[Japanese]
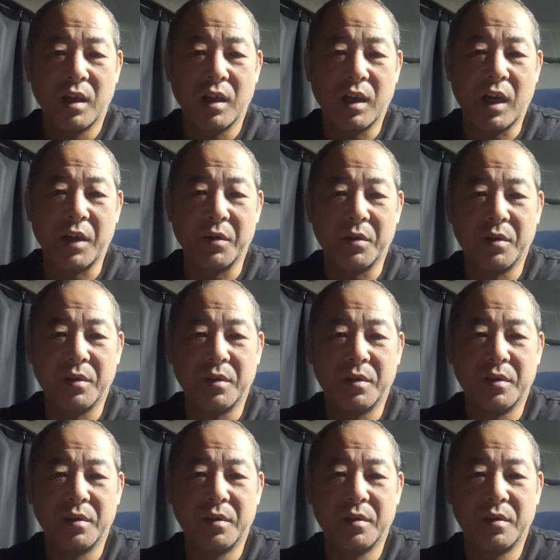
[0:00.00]
あ
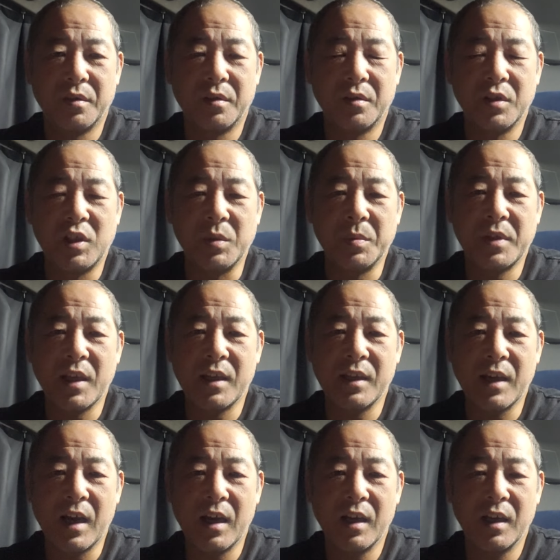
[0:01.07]
の、事務的
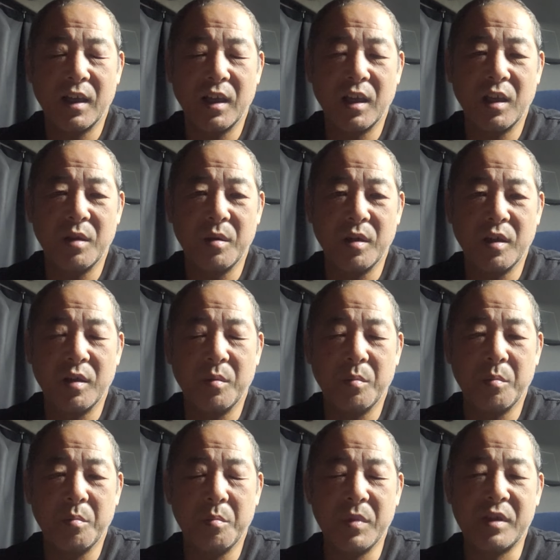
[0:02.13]
な
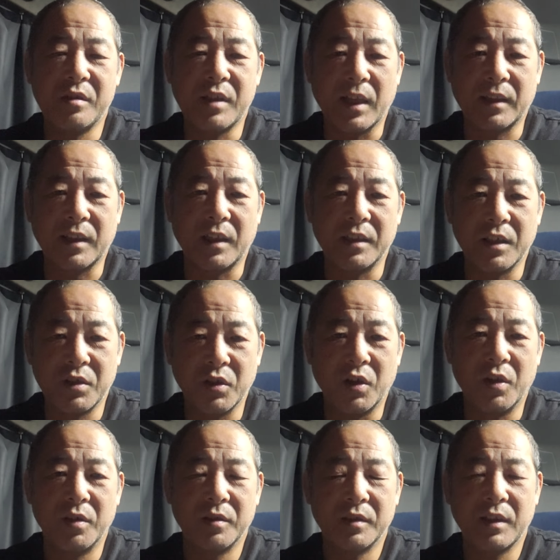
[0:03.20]
ミスだったんで
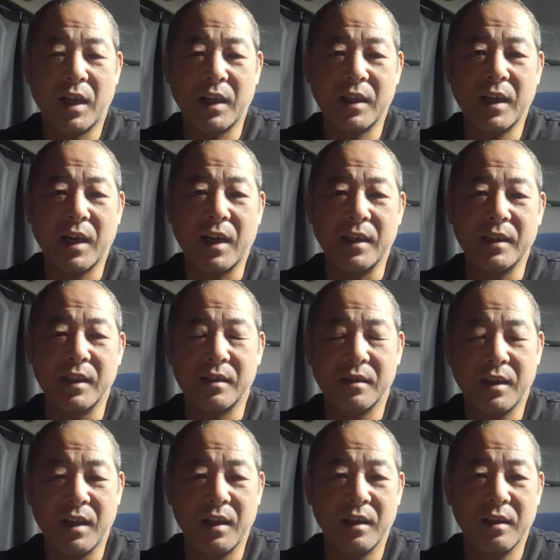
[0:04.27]
しょう。明らかにです
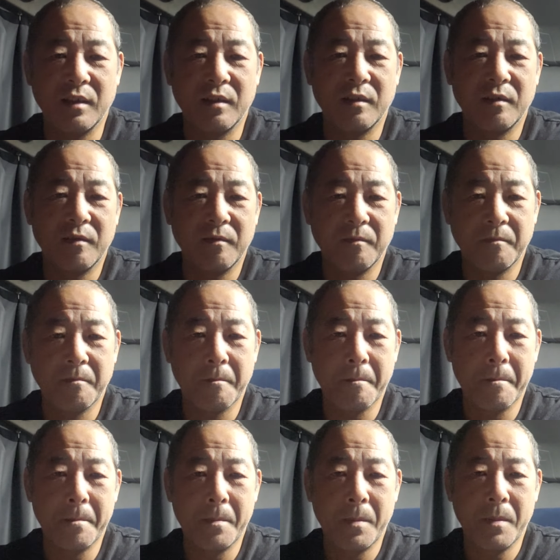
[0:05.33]
ね。
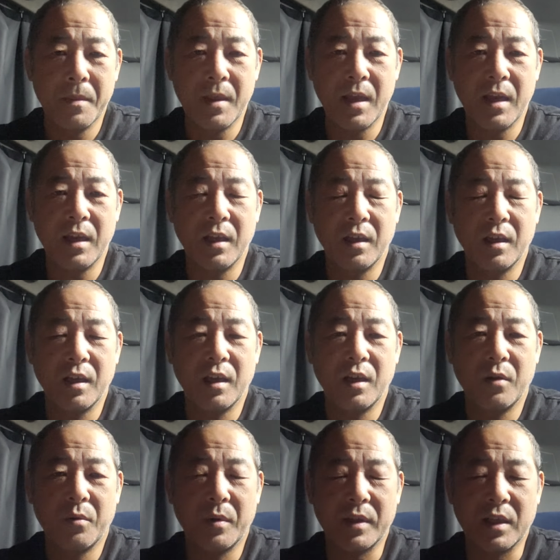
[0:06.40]
で、
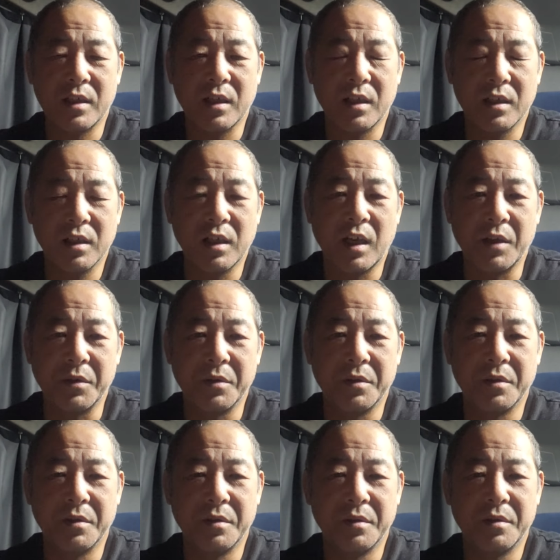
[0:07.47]
私が、あ
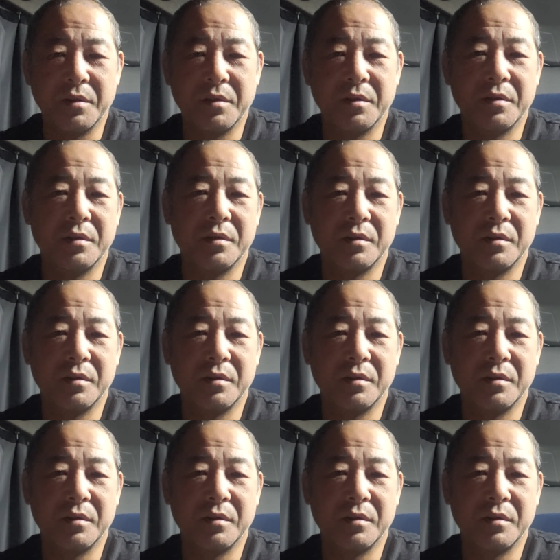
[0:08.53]
の